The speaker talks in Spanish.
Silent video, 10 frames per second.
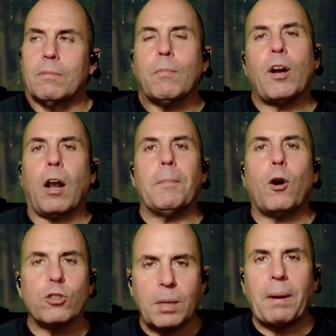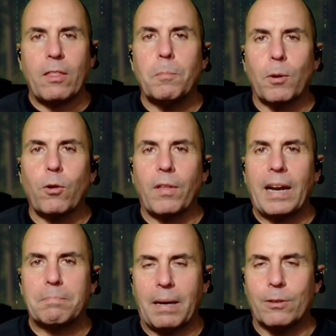Bueno, a lo mejor se me ha ido un poco de
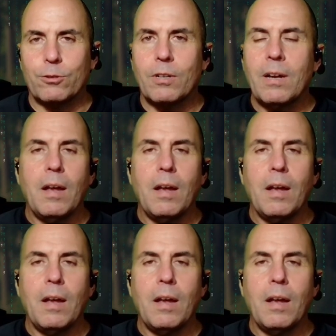las manos.